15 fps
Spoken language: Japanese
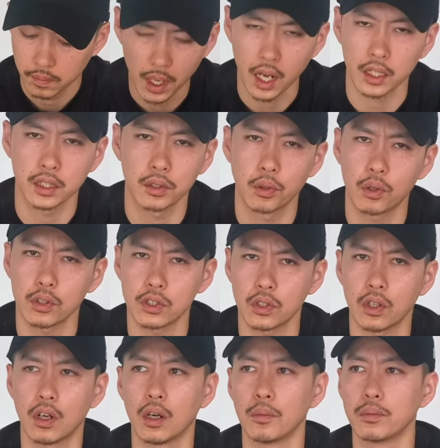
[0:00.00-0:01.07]
履き心地
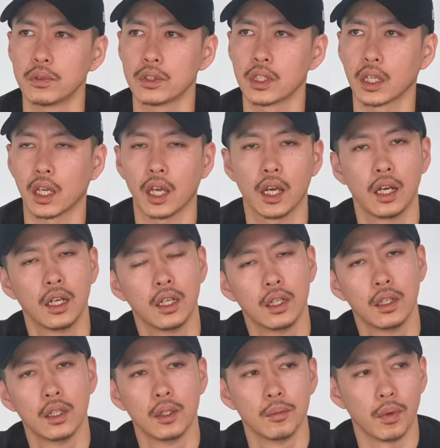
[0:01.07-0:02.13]
とかはぶっちゃけ
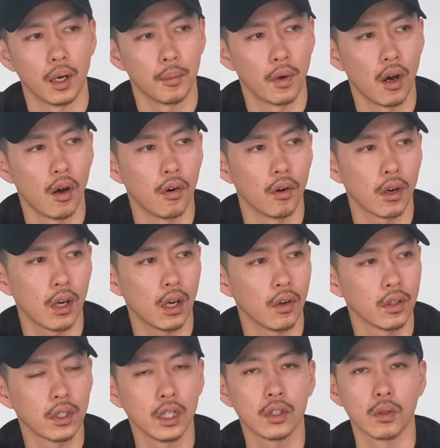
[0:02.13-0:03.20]
あんま変
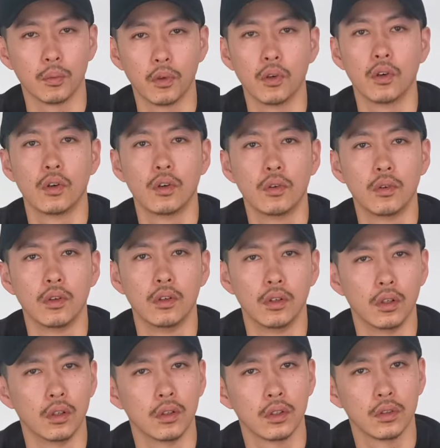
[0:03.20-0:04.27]
わんないと思う、
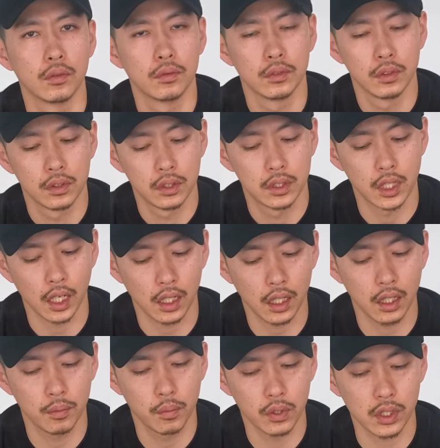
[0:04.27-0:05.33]
うん、若
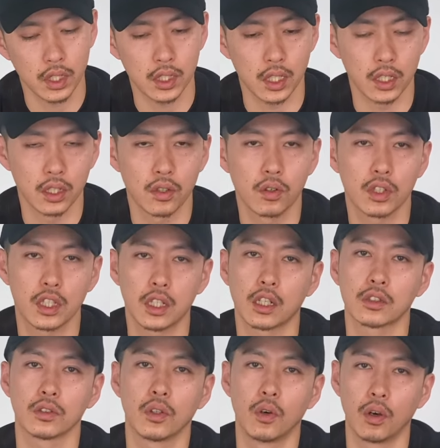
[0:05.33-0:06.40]
干もしかしたら日本規
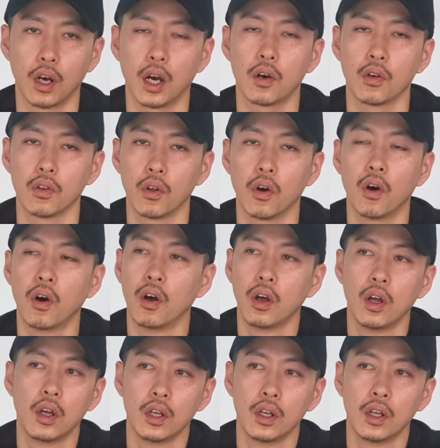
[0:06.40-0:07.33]
格の方がこの